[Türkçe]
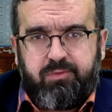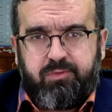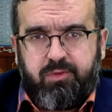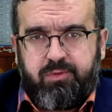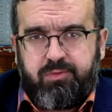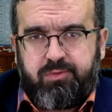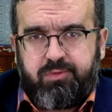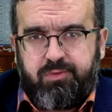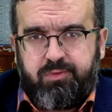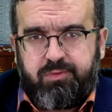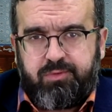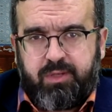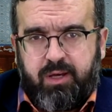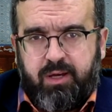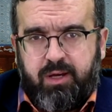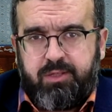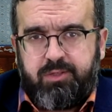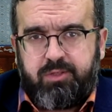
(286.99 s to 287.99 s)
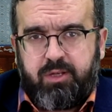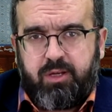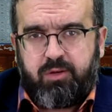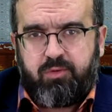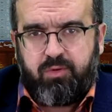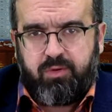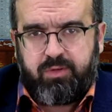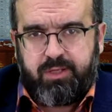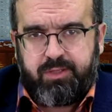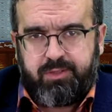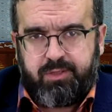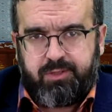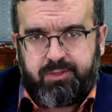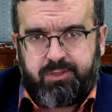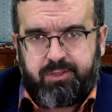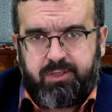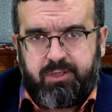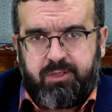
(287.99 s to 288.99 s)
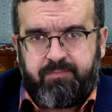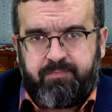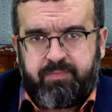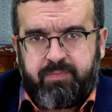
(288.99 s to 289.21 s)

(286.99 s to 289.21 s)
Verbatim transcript: Dönüşünüz ancak onadır.